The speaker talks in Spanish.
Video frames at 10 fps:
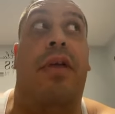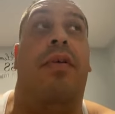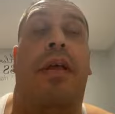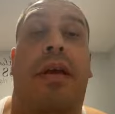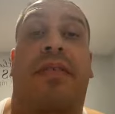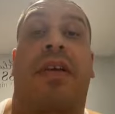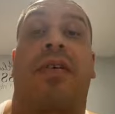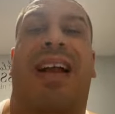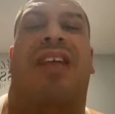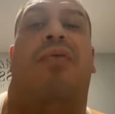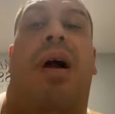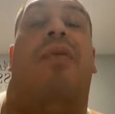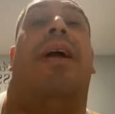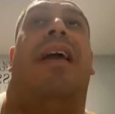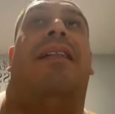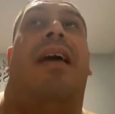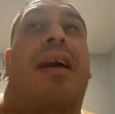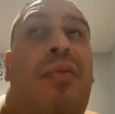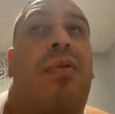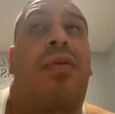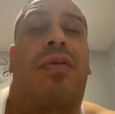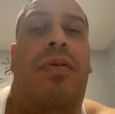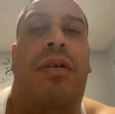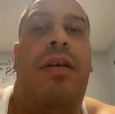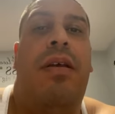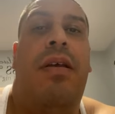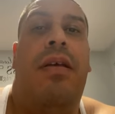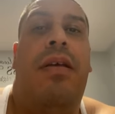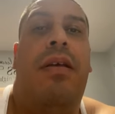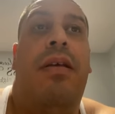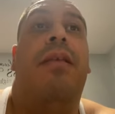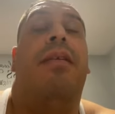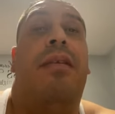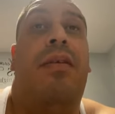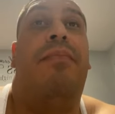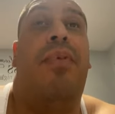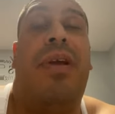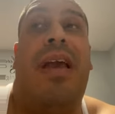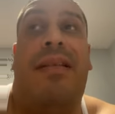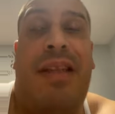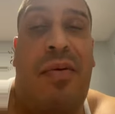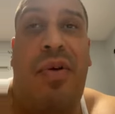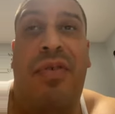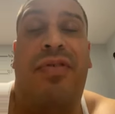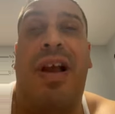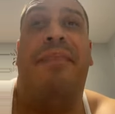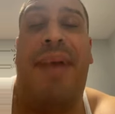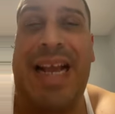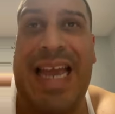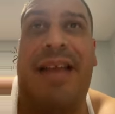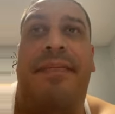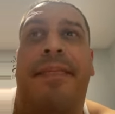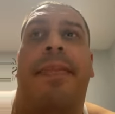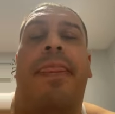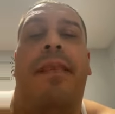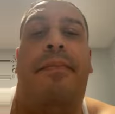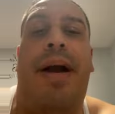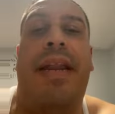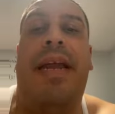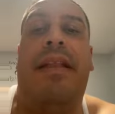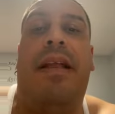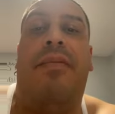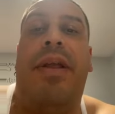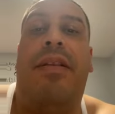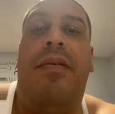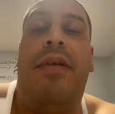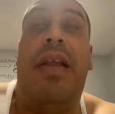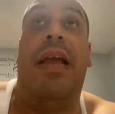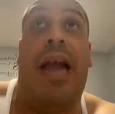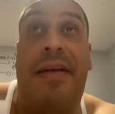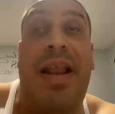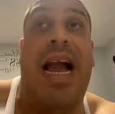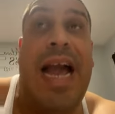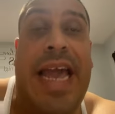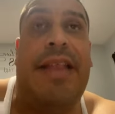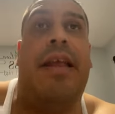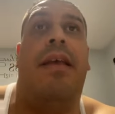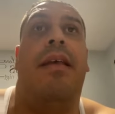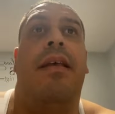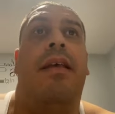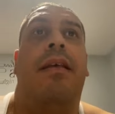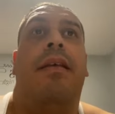porque yo le dije, Señor, que yo hago en este revolú, porque te voy a usar para que pares esta cuestión y le hables a este.